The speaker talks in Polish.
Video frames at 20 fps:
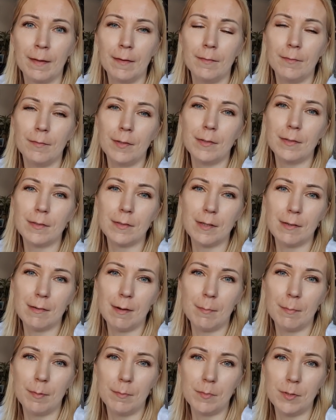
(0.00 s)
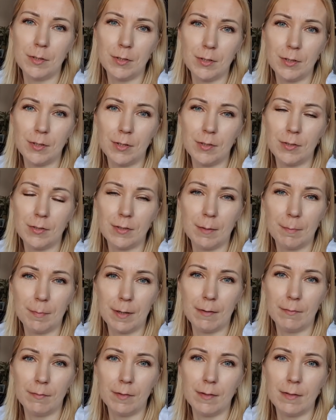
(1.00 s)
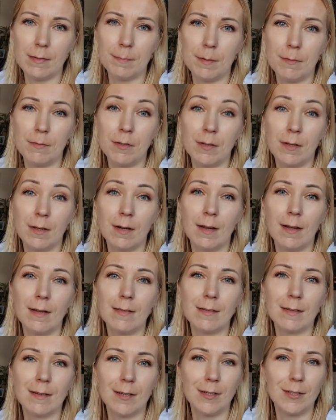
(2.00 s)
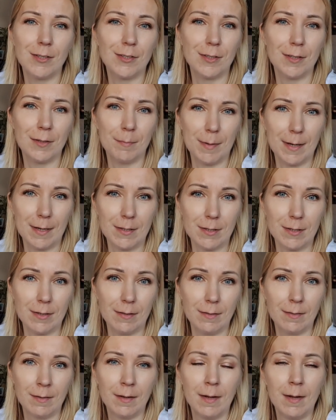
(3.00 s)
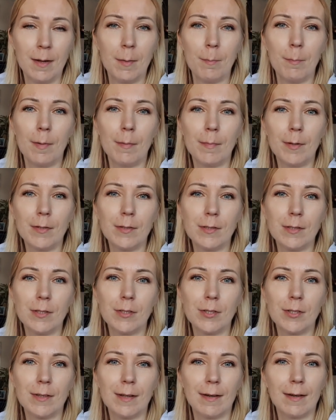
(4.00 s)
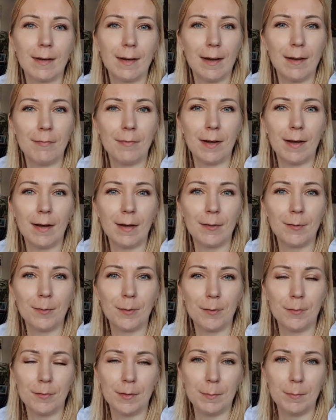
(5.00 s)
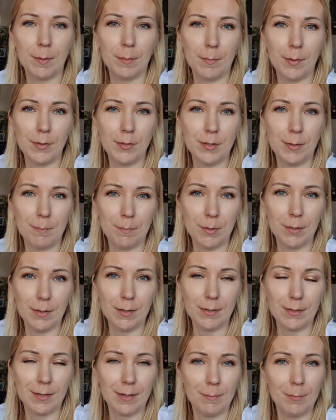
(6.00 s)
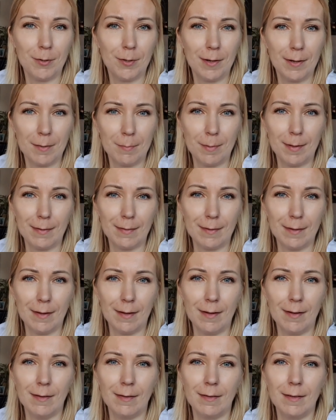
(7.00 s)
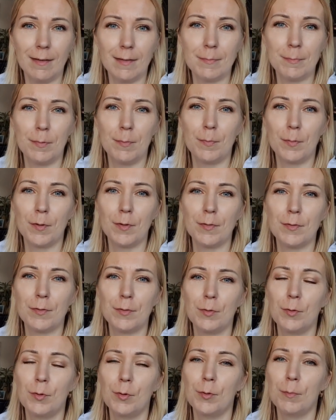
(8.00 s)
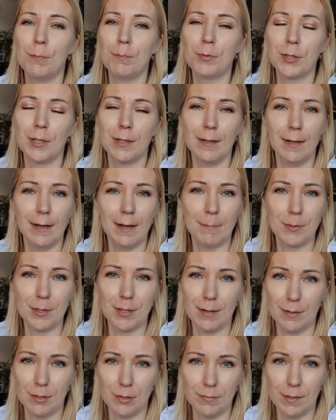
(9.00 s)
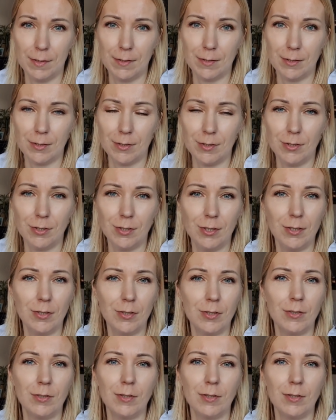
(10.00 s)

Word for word: więc chciałabym Ci życzyć naprawdę spełnienia najskrytszych marzeń. Mam nadzieję, że ta kawa, którą w tym momencie pijesz, albo herbata, jest po prostu przenajlepsza na świecie, że dzisiejszy